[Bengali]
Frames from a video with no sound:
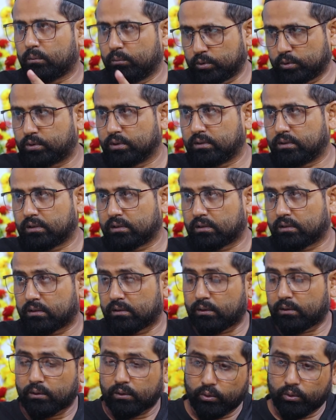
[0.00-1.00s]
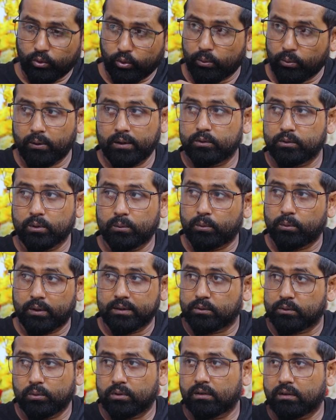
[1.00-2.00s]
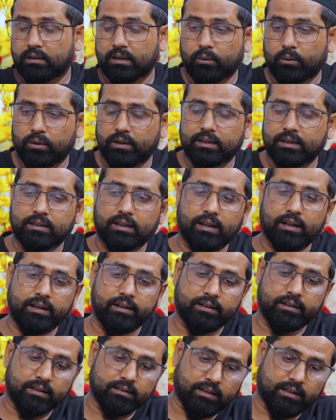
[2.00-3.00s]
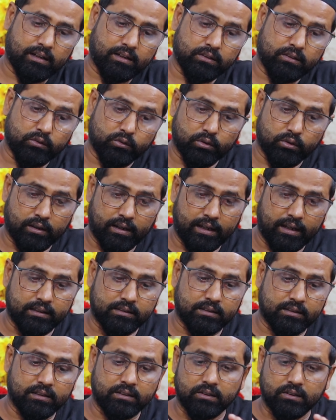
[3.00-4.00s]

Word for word: বুঝছেননি সৰু বাইনটোৰ বোৱাইনটো উল্টা উল্টা করলে তারা এটা তারা নিজের আয়ত্তে